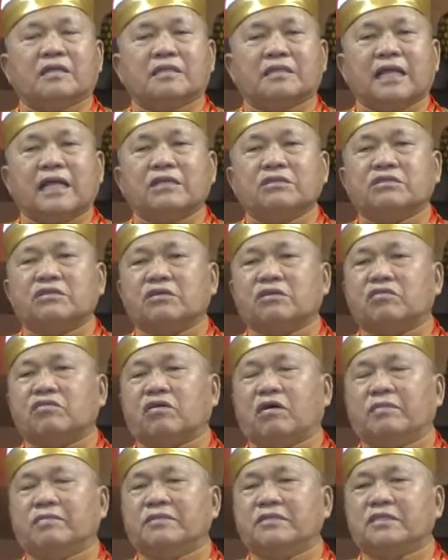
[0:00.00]
但是
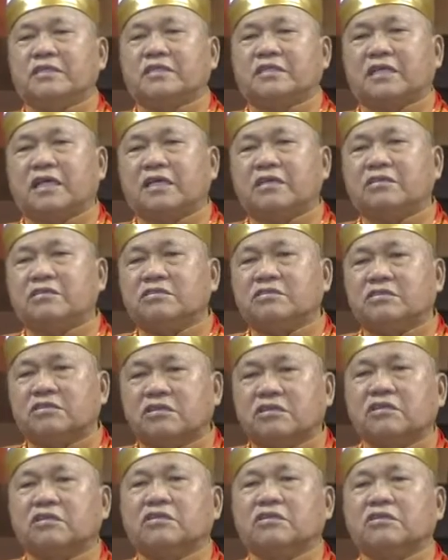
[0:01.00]
我们先
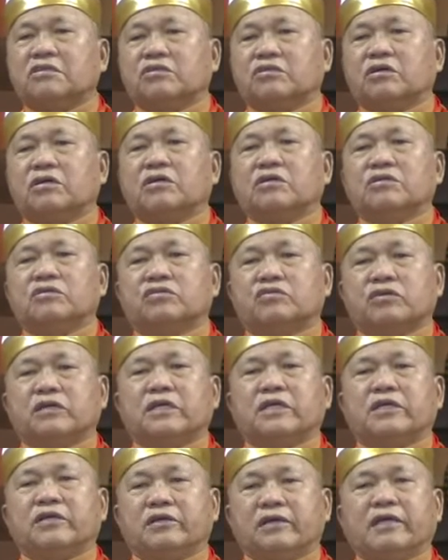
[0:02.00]
世的
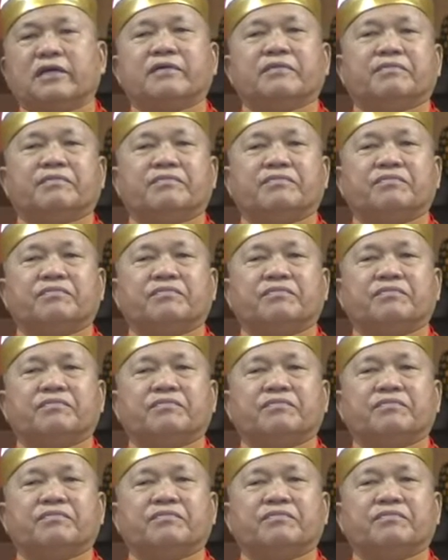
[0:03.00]
罪业，